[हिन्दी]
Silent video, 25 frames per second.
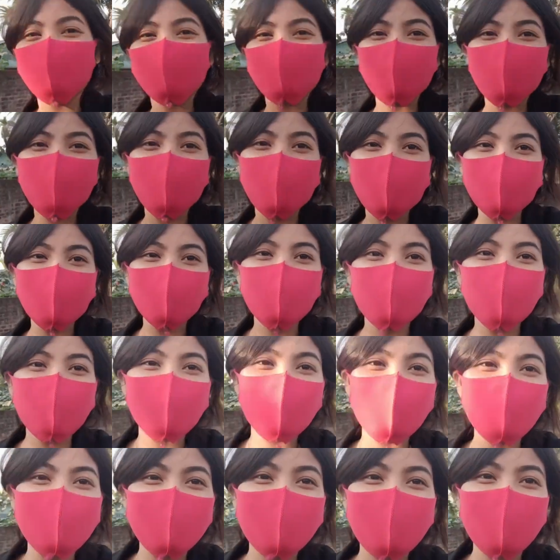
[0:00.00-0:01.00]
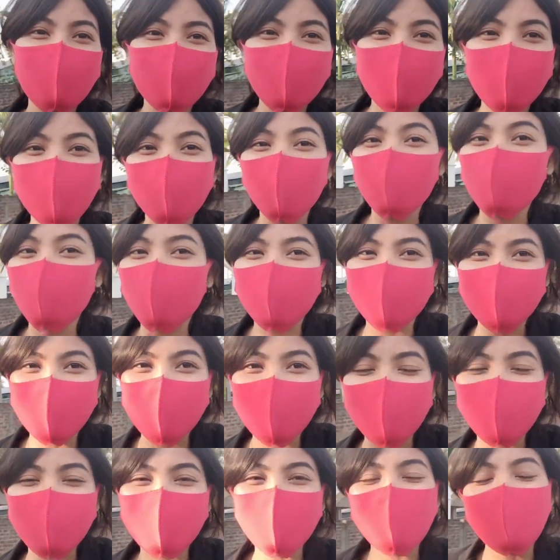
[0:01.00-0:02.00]
लेट्स को आप लोगों को दिखाऊंगी वहाँ
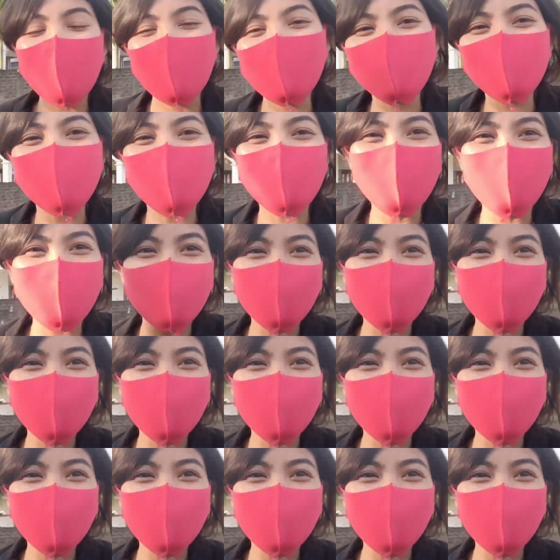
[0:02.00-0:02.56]
पर जाकर लेट्स